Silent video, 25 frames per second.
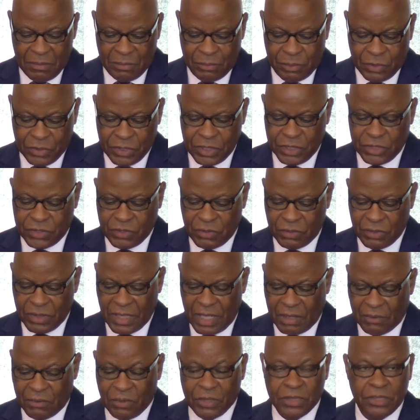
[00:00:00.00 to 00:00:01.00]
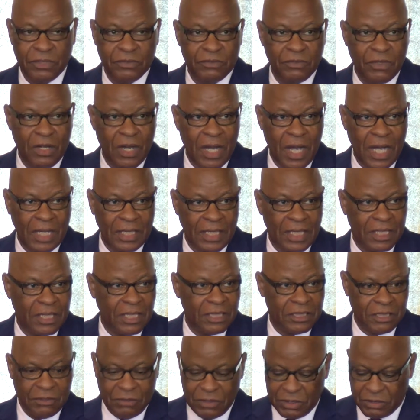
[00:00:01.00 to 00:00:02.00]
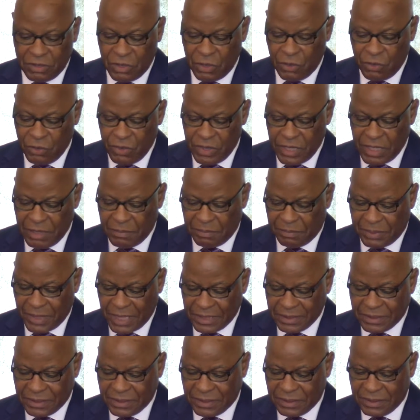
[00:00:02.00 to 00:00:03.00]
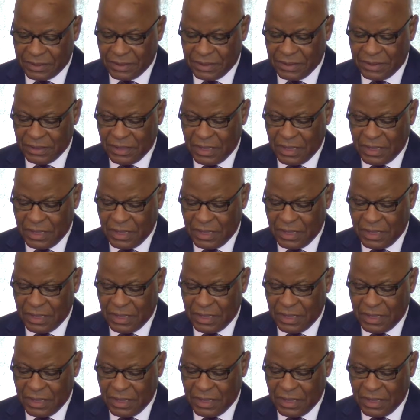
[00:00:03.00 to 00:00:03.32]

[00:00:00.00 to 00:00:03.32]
positionne la Côte d'Ivoire à la 81e place.